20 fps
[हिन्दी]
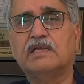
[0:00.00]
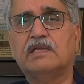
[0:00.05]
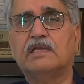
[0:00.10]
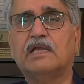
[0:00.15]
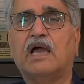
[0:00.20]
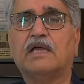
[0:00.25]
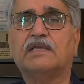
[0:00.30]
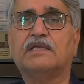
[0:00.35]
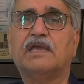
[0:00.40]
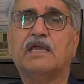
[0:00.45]

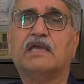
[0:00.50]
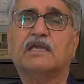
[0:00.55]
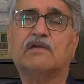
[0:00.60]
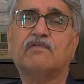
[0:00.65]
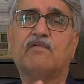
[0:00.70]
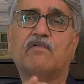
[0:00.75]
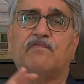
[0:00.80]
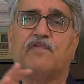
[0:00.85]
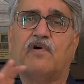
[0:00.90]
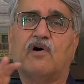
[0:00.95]
या ये कि
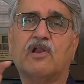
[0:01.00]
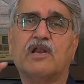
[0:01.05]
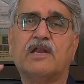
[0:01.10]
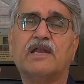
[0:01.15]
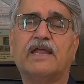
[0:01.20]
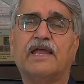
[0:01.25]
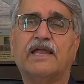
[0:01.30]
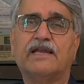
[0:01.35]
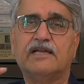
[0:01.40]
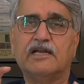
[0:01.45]
वो फॉरेन
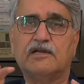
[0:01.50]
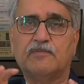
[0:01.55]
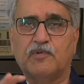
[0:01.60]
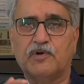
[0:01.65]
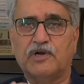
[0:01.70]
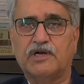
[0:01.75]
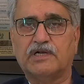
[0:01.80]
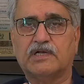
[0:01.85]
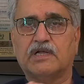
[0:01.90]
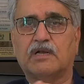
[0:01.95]
एडिड
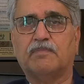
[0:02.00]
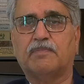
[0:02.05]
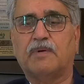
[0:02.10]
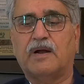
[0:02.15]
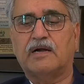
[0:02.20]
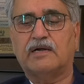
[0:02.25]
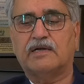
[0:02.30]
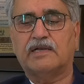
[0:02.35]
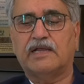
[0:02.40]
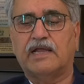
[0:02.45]
पॉलिटिकल
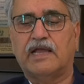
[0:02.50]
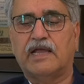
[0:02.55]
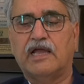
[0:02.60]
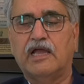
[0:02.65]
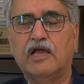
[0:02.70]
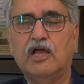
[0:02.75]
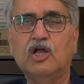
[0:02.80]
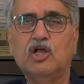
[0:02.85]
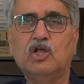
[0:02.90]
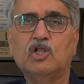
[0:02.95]
पार्टी है
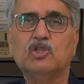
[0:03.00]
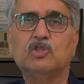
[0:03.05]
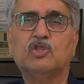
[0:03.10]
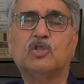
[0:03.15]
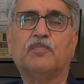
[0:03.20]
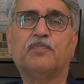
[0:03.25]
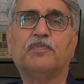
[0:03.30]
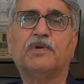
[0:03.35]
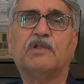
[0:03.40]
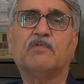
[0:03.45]

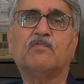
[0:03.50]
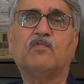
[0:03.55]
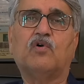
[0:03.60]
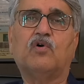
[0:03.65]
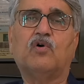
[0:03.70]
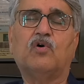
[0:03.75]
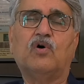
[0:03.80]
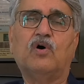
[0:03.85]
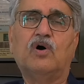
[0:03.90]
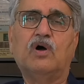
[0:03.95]
तो फिर वो
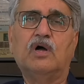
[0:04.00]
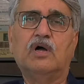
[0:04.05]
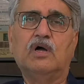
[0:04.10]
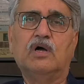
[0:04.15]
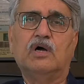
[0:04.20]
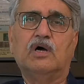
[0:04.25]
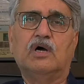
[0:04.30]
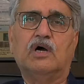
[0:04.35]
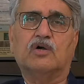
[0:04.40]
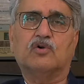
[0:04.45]

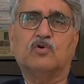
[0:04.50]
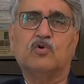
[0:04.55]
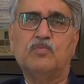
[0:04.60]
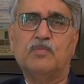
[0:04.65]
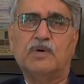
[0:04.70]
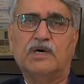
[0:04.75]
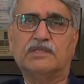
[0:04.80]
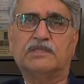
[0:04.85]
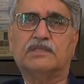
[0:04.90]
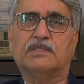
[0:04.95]

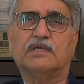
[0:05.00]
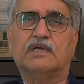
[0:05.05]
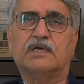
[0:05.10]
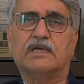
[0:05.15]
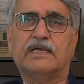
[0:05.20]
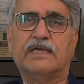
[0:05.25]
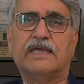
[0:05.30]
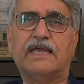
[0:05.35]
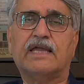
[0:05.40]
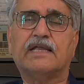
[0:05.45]
हुकूमत
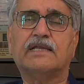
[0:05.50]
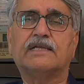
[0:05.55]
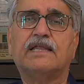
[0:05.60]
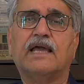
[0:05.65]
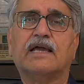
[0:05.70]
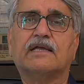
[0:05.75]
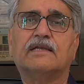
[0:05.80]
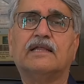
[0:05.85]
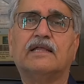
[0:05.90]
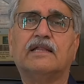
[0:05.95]
एक
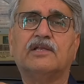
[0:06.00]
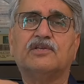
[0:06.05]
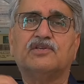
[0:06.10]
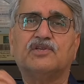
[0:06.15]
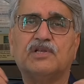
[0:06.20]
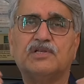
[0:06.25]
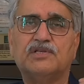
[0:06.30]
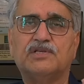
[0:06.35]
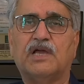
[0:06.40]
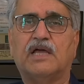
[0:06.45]

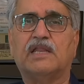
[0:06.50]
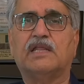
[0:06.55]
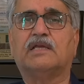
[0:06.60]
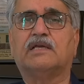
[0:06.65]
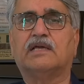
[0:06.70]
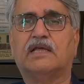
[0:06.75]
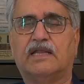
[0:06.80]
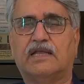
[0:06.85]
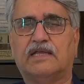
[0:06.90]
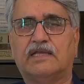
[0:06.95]
डेक्लेशन जारी
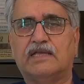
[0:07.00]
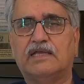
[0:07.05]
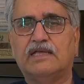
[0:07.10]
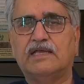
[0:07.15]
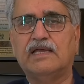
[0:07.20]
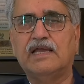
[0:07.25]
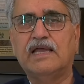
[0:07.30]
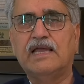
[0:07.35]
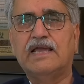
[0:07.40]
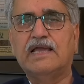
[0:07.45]
करेगी
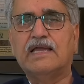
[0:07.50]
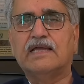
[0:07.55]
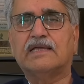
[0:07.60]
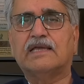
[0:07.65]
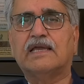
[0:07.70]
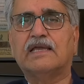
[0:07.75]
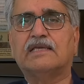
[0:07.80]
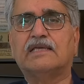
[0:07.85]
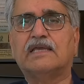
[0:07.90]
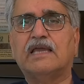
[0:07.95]

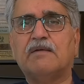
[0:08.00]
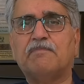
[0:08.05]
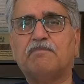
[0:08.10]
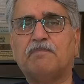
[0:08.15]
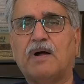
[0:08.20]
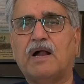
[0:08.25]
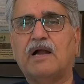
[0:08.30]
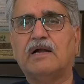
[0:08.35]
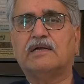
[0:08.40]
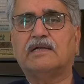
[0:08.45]
कि ये
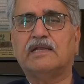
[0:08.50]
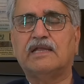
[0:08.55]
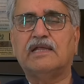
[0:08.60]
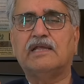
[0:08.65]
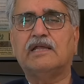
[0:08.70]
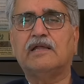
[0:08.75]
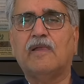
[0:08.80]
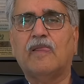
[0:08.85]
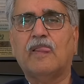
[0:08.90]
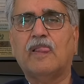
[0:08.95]
पार्टी
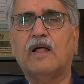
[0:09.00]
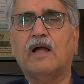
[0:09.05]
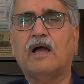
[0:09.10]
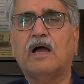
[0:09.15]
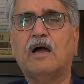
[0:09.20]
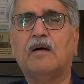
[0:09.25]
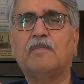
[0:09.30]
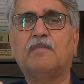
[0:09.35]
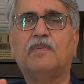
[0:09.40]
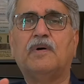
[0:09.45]

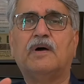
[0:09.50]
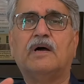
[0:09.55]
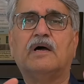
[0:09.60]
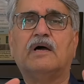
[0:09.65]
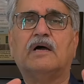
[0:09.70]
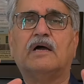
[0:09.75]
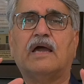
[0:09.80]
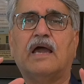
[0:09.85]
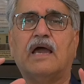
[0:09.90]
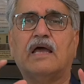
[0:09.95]
अब
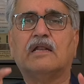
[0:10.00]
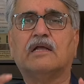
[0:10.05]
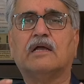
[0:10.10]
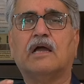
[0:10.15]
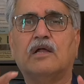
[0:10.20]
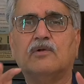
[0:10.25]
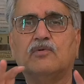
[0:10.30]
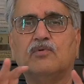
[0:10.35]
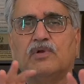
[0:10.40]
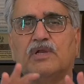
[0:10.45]
गैर
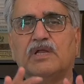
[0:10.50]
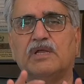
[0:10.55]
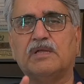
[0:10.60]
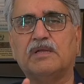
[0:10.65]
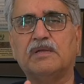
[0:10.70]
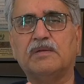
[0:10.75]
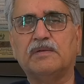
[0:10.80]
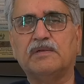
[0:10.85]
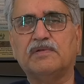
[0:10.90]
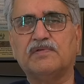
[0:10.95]
कानूनी
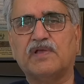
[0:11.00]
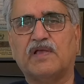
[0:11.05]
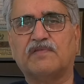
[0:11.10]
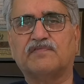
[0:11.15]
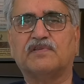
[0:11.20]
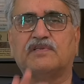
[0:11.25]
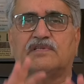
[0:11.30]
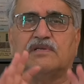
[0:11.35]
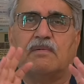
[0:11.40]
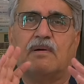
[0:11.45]

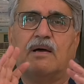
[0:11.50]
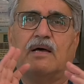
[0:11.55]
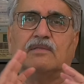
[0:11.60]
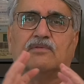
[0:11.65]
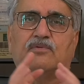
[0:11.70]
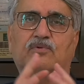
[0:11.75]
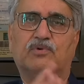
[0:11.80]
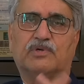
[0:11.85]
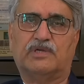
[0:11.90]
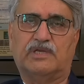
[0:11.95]
सियासी
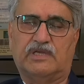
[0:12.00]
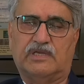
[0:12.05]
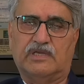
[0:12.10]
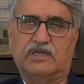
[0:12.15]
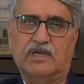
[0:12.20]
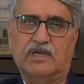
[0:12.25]
जमात होगी